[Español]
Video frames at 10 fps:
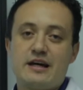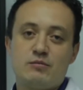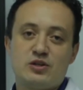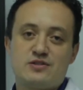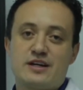
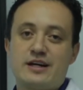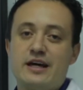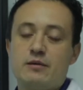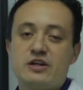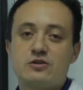ámbitos
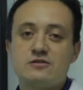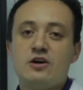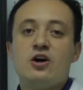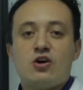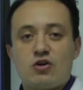académicos
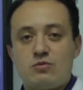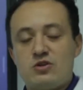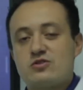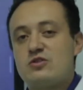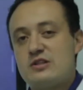como
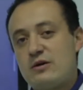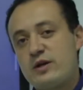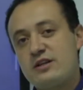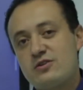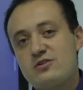lo son los
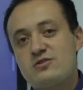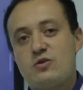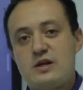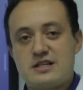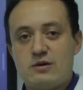laboratorios
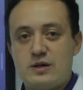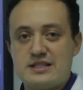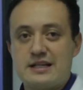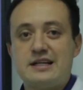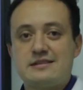o las aulas
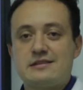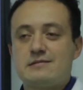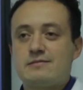de clases.